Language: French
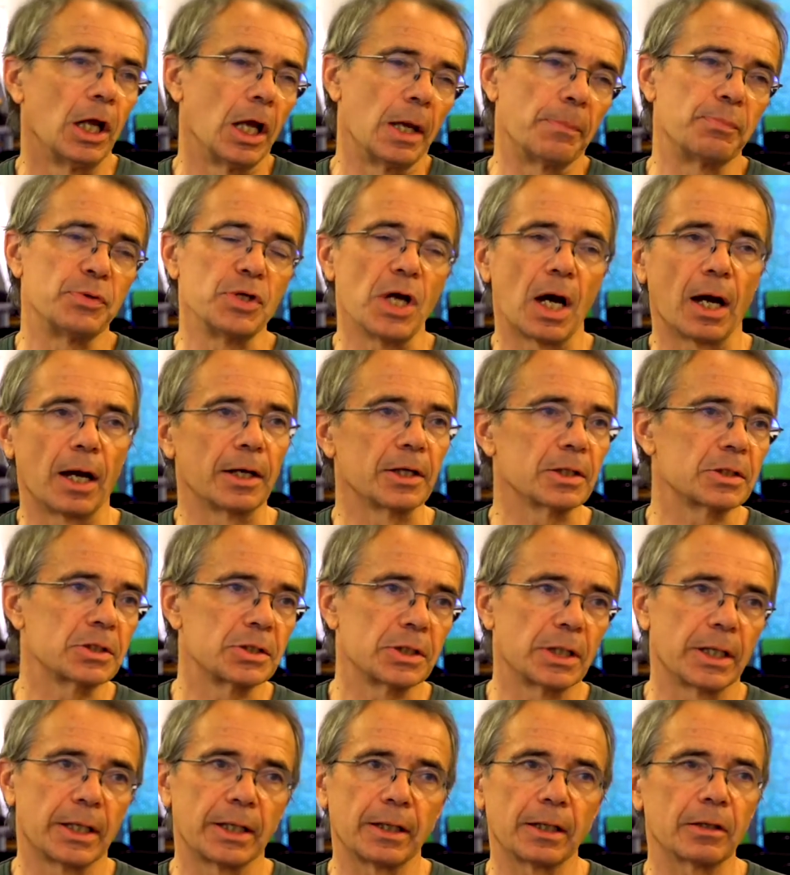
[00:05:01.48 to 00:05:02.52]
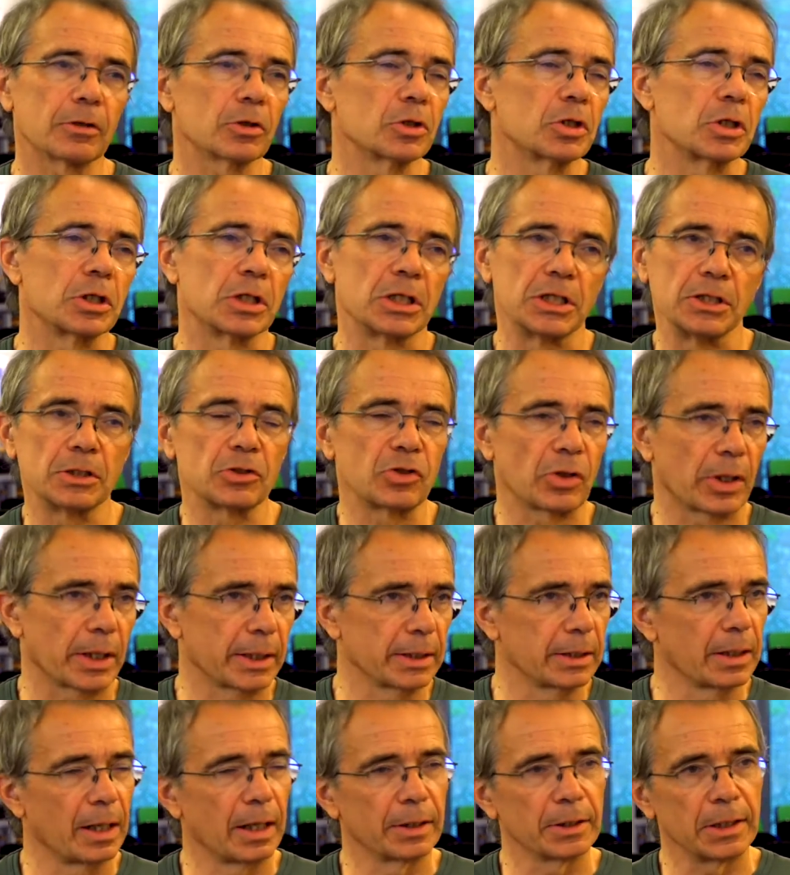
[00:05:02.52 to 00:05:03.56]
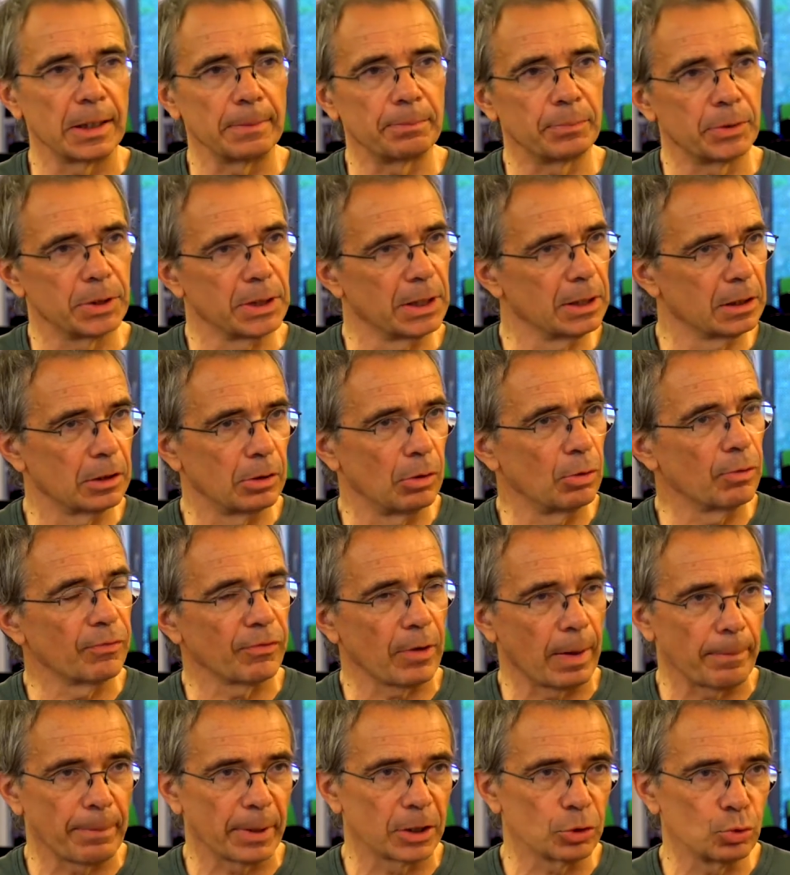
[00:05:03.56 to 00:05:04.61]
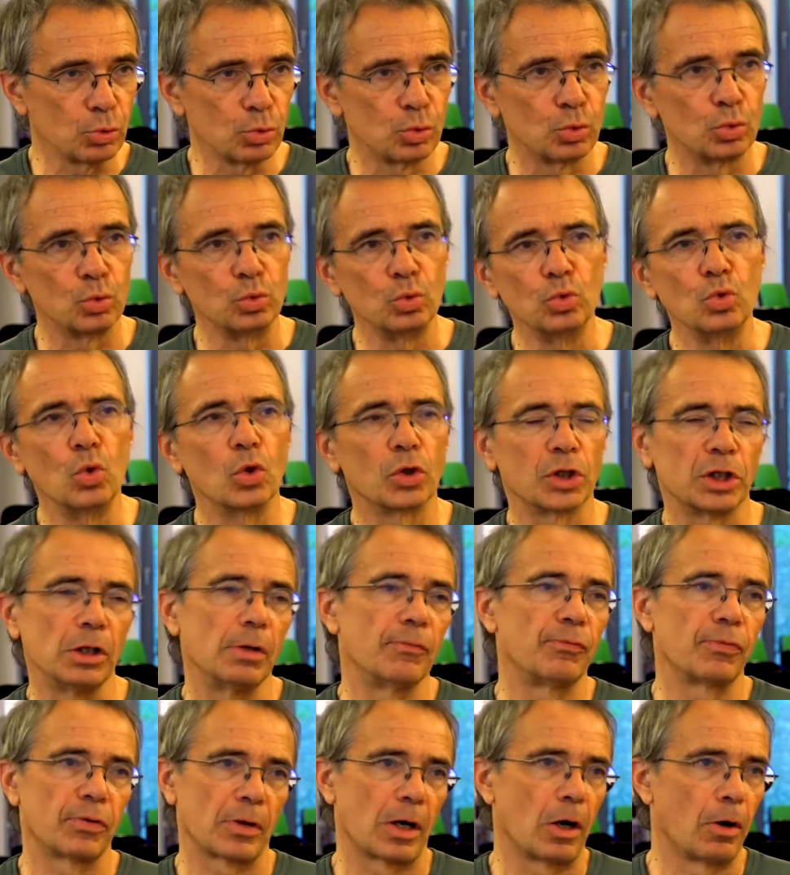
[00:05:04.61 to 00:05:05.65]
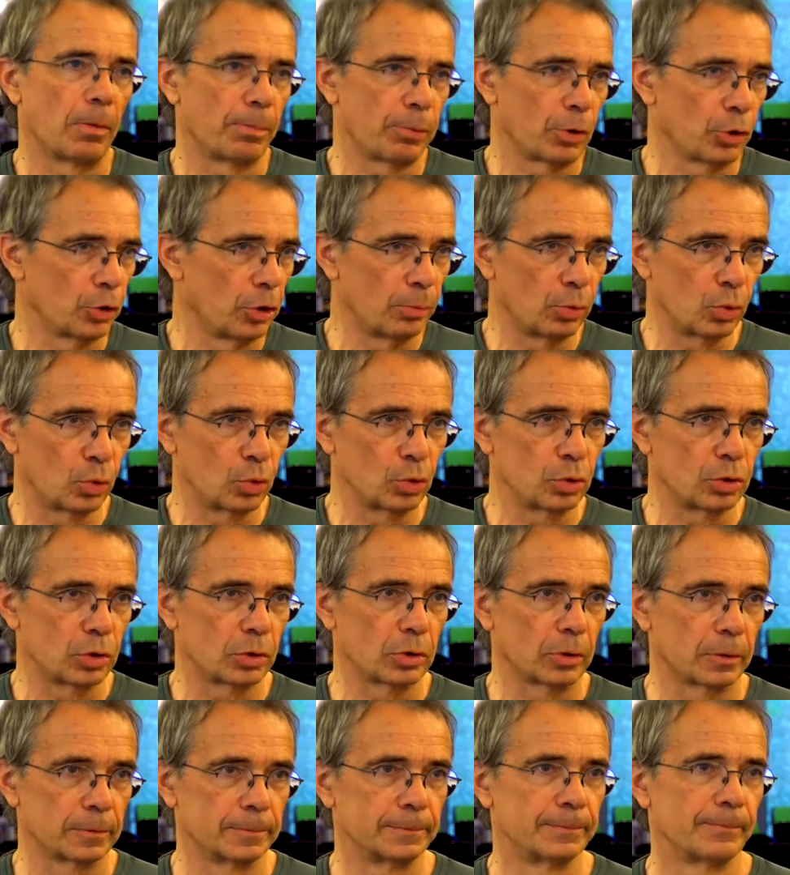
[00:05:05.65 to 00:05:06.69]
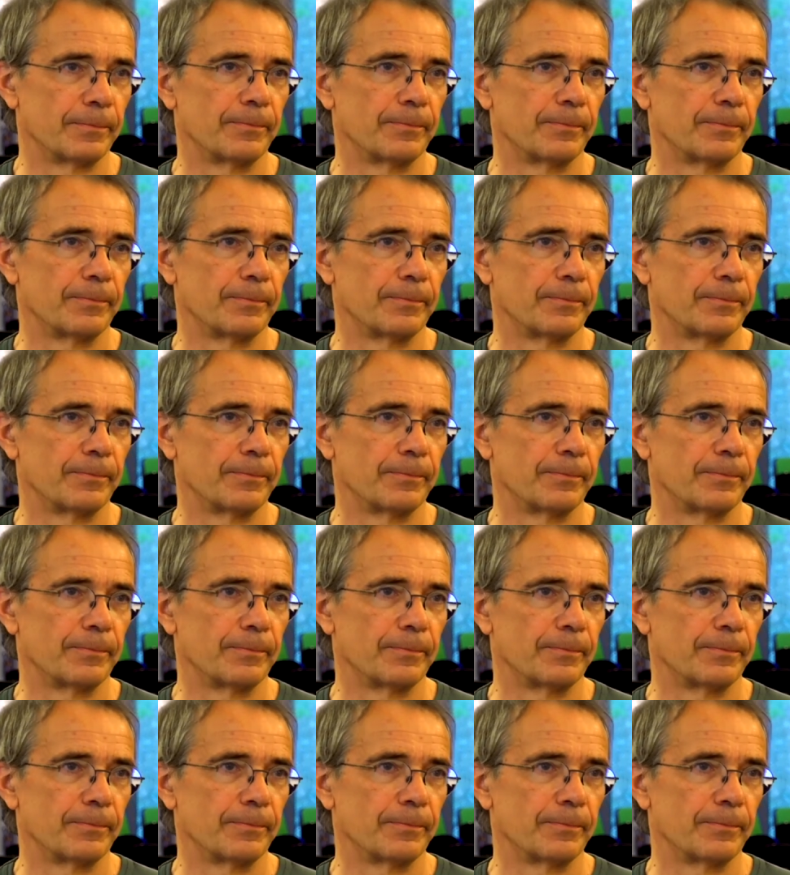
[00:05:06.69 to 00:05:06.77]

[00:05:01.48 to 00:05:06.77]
et puis il y a un tiers qui traînera des pieds, qui ne le fera pas du tout, ou qui le fera en prenant beaucoup de temps.